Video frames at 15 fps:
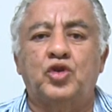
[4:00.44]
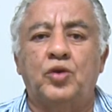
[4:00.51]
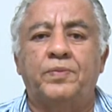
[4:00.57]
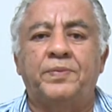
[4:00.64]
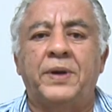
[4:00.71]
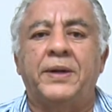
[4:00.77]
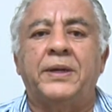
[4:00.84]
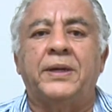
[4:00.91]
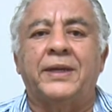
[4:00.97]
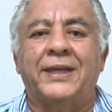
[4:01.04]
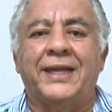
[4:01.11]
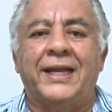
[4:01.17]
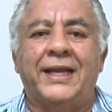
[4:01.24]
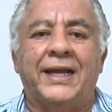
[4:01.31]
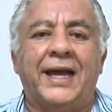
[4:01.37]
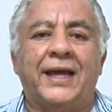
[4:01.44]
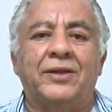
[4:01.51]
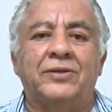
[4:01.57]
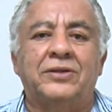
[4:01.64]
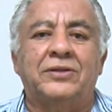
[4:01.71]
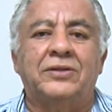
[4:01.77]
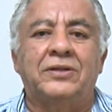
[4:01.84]

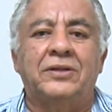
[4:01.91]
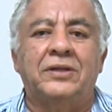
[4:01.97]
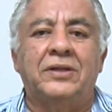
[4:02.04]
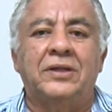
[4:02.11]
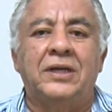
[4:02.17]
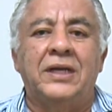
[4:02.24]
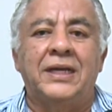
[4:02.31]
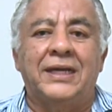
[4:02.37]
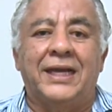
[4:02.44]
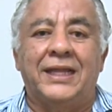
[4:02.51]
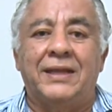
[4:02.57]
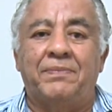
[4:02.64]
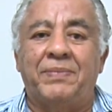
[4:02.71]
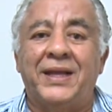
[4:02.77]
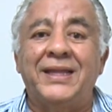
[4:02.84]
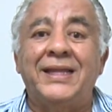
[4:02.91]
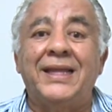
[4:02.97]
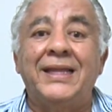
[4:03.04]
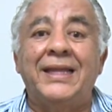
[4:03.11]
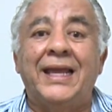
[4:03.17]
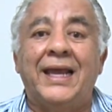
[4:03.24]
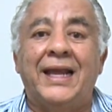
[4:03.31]
superdelegados que
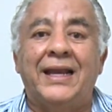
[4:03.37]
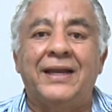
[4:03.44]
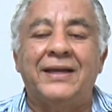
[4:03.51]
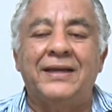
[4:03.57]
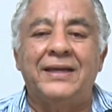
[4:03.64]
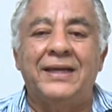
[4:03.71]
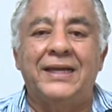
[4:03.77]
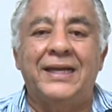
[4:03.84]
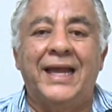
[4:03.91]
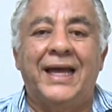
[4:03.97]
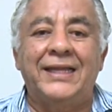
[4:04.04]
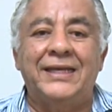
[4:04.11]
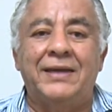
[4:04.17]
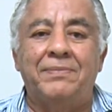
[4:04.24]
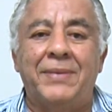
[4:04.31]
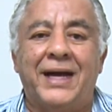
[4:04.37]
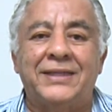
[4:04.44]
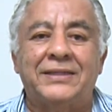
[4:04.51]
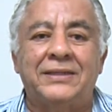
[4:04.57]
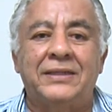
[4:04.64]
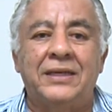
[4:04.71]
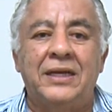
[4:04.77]
dependen de él y nadie más,
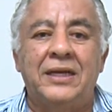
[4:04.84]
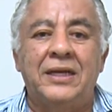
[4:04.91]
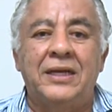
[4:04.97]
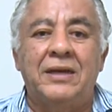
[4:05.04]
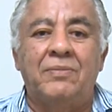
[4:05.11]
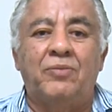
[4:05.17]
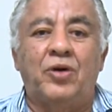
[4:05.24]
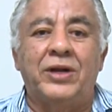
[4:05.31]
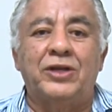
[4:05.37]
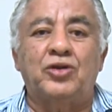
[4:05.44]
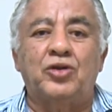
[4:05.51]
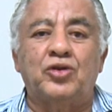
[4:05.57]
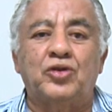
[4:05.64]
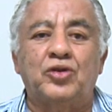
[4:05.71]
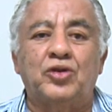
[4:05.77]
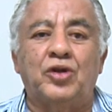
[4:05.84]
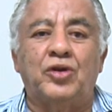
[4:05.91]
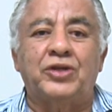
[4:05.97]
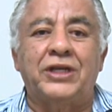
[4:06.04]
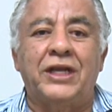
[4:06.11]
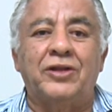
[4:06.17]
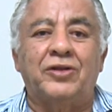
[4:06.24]
por eso sus
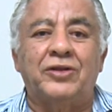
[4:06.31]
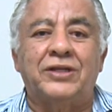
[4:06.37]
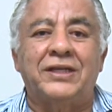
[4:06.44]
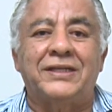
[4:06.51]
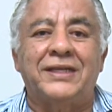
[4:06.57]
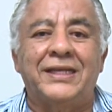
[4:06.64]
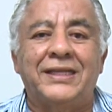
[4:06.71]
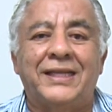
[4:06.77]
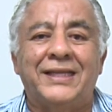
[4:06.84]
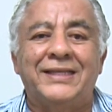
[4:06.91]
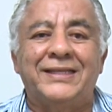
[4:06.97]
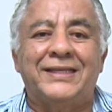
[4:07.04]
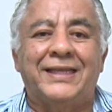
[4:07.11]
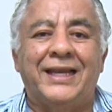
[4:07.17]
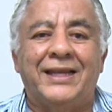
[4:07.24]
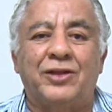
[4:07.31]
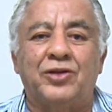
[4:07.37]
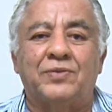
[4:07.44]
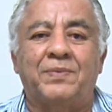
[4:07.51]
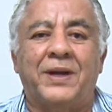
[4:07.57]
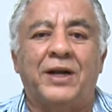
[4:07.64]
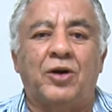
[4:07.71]
260
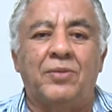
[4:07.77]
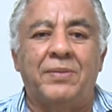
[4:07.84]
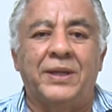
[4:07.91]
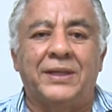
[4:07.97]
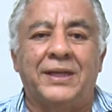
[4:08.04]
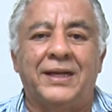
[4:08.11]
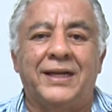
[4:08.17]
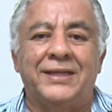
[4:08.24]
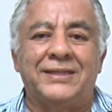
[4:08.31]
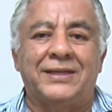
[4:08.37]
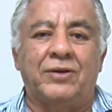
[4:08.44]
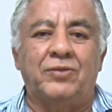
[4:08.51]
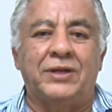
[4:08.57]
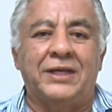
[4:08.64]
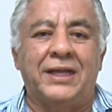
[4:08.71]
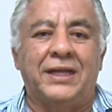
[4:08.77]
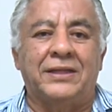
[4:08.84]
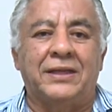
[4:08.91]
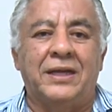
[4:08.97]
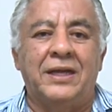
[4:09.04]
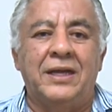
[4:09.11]
distritos para combatir la inseguridad,